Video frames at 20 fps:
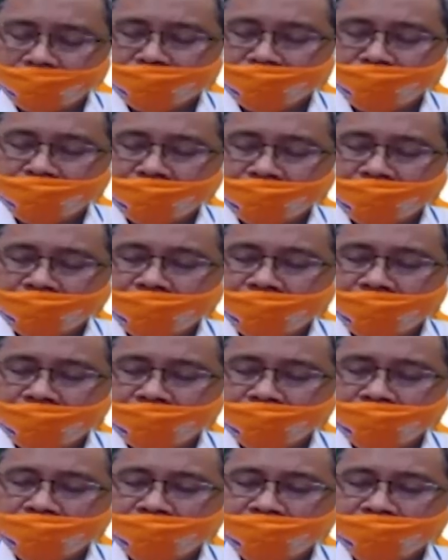pada
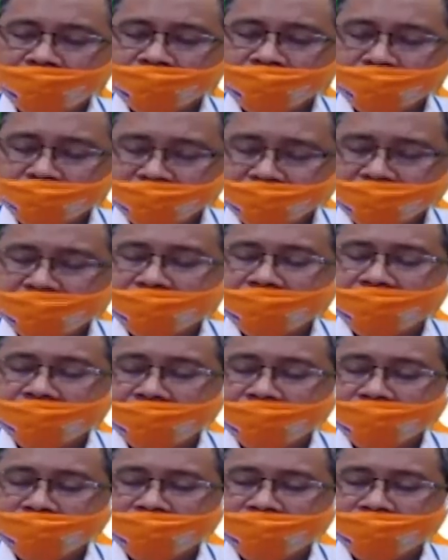uh,
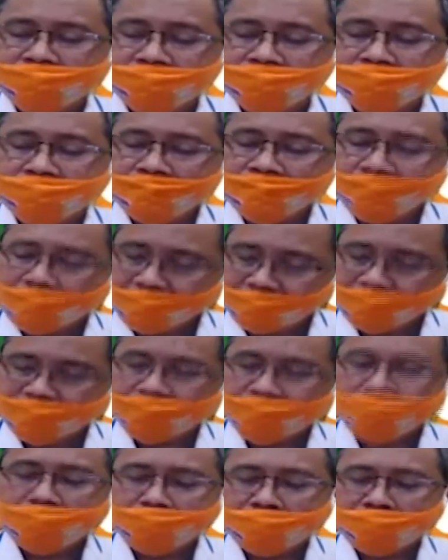semestinya. Jadi ada
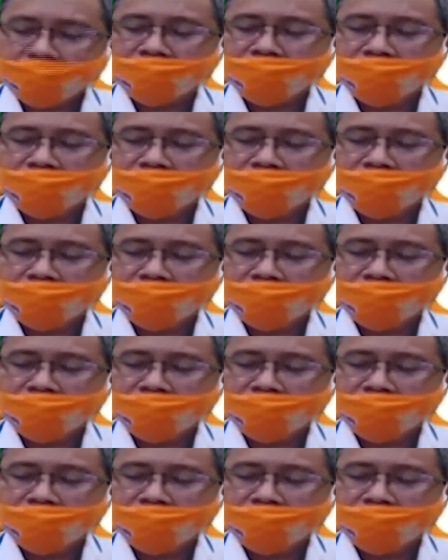memang yang